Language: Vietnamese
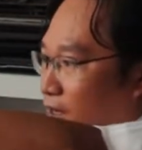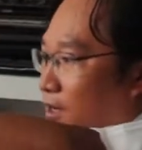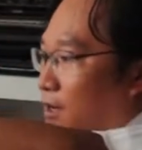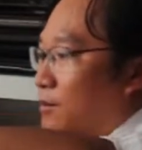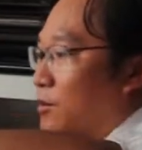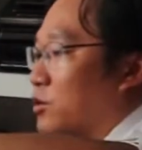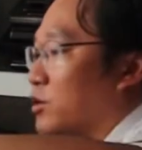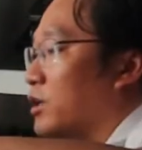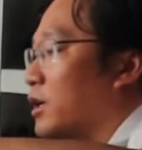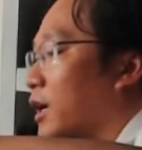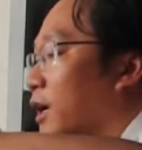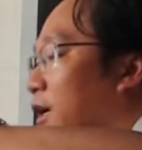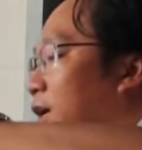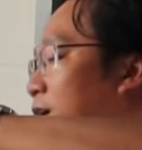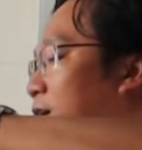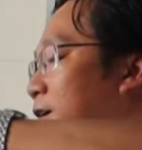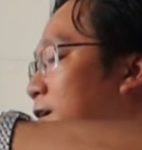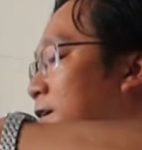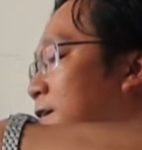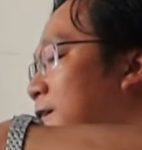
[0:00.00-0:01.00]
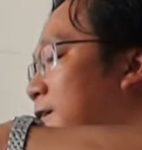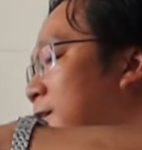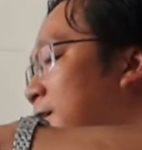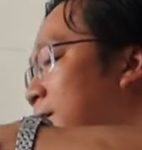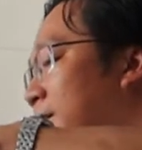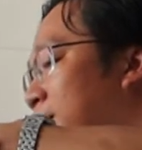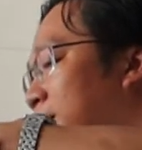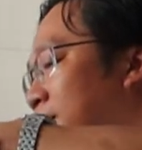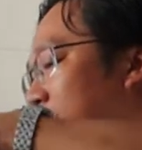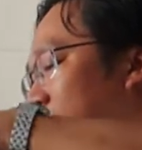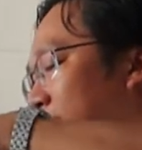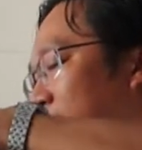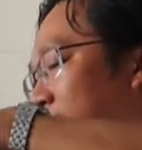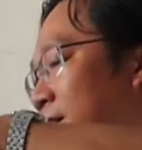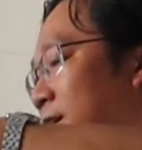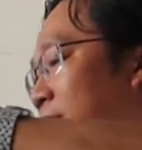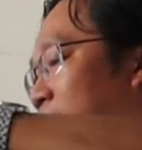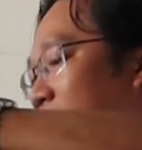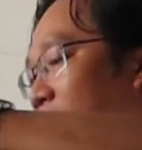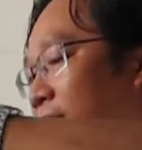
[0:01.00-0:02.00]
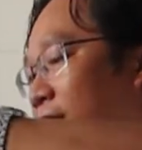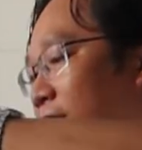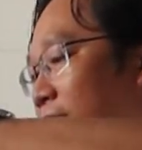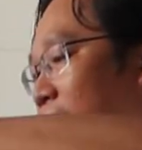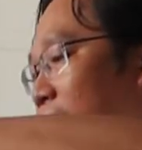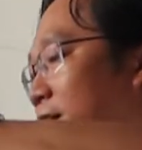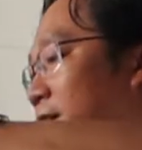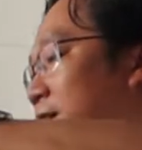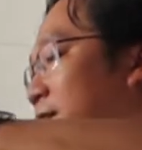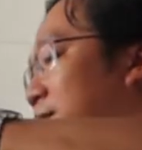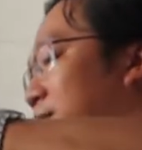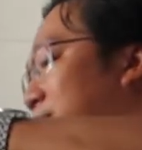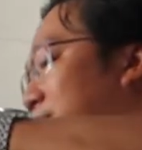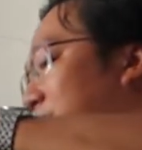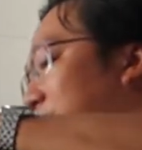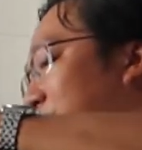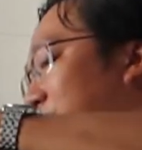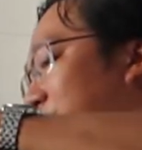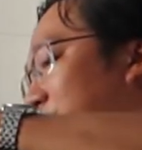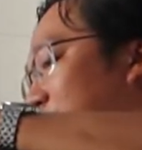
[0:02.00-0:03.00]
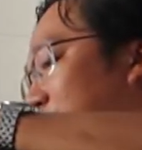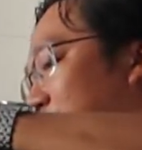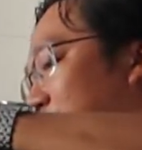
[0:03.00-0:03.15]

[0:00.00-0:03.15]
ha mọi người ha. Đây mình